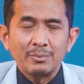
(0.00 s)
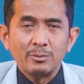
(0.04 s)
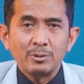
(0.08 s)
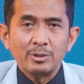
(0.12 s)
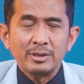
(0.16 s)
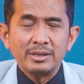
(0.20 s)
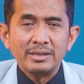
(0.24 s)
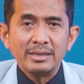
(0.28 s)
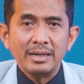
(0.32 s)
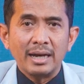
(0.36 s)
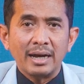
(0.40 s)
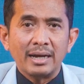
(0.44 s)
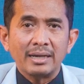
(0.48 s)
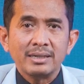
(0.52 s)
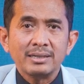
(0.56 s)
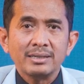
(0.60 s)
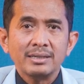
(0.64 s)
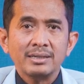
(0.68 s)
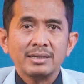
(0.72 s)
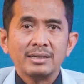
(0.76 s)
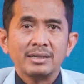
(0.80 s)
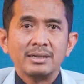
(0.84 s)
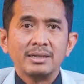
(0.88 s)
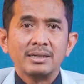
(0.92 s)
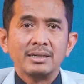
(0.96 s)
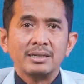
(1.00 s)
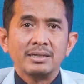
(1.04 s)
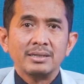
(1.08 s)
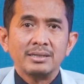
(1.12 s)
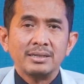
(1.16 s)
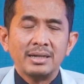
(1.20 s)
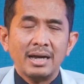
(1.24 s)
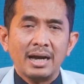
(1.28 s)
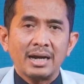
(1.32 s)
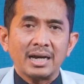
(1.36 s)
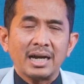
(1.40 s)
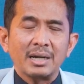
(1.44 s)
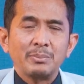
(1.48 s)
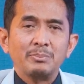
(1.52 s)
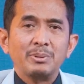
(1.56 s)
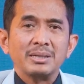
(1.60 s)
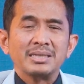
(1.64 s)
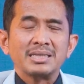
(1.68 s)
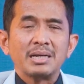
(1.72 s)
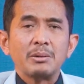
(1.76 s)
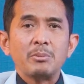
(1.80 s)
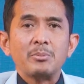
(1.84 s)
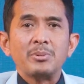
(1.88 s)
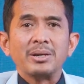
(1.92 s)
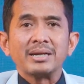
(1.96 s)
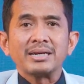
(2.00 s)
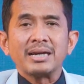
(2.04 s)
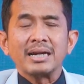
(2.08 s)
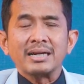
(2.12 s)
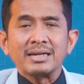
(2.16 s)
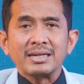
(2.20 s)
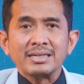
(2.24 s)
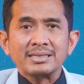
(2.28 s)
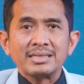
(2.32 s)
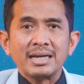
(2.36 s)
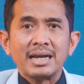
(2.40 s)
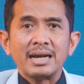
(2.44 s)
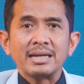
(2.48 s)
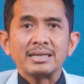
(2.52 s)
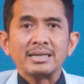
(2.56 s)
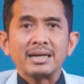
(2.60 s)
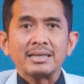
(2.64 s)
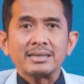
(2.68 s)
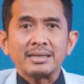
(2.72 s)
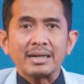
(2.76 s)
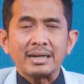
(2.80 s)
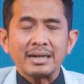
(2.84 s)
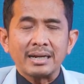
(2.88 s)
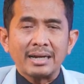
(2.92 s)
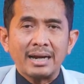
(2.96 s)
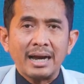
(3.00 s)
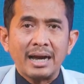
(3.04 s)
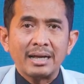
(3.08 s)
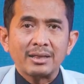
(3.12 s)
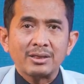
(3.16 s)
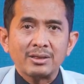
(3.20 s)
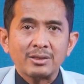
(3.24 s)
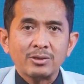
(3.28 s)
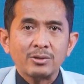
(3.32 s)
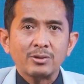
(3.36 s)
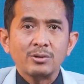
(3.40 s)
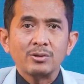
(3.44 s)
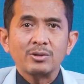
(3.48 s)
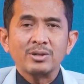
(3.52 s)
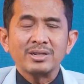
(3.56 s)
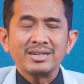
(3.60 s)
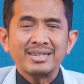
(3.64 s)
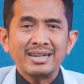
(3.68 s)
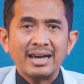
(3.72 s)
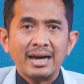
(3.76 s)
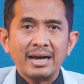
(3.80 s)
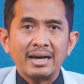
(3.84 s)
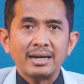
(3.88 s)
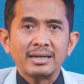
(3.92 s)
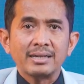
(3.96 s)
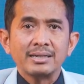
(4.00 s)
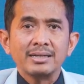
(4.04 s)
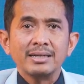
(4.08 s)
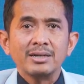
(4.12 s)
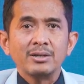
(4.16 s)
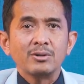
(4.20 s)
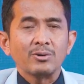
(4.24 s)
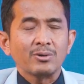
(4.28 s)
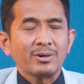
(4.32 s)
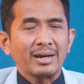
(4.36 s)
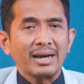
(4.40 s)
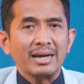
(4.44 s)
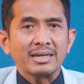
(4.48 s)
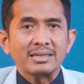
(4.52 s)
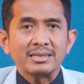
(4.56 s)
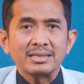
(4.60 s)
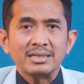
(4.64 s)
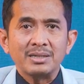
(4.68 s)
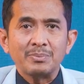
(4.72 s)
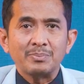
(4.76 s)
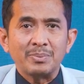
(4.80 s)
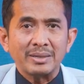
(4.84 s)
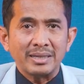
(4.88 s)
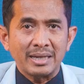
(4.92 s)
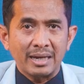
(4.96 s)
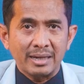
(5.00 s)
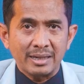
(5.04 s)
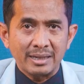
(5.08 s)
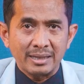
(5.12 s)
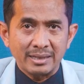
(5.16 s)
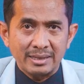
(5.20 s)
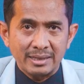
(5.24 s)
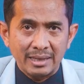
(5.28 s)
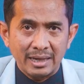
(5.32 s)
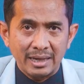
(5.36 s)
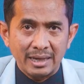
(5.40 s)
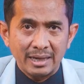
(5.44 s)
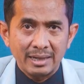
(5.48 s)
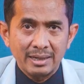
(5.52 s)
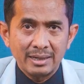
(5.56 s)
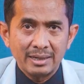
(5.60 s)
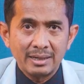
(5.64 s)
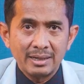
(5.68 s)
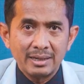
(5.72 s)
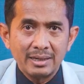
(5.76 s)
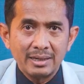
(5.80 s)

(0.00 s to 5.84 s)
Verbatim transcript: kemudian dia akan bisa memberikan gejalanya tergantung dari lokasi penyakitnya.